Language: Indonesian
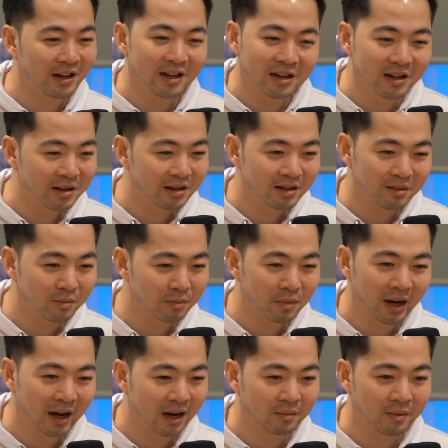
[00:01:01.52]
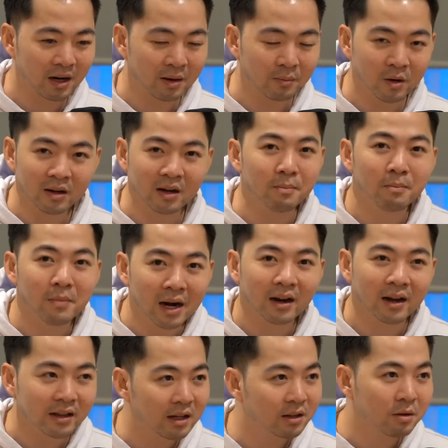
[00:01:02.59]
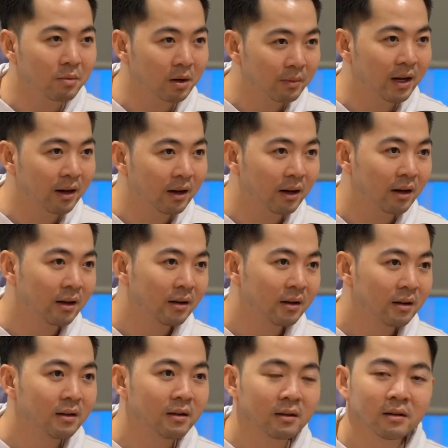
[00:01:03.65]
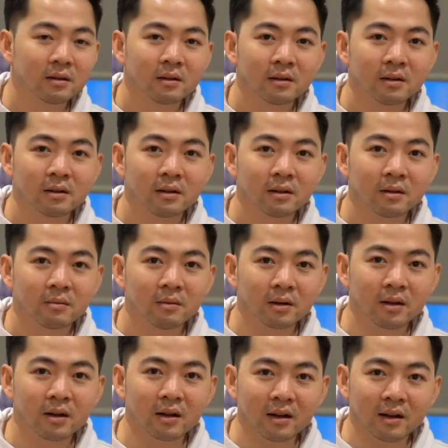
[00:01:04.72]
ini di belahan manapun kembar aja tuh berbeda. Nah itu, gitu kan. Maksudnya,